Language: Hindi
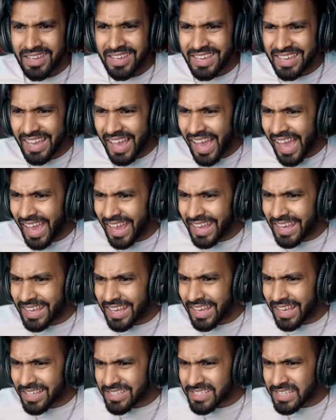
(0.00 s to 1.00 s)
क्या है
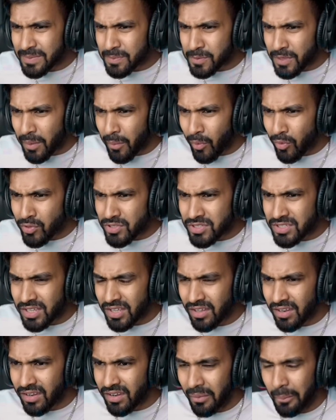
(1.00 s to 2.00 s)
ये अजीब सा
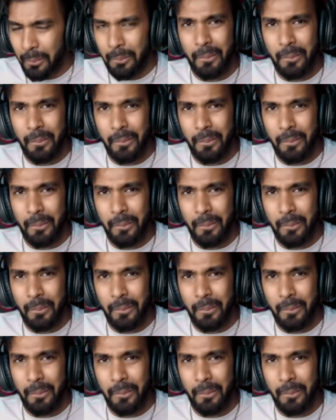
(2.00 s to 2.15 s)
मॉन्स्टर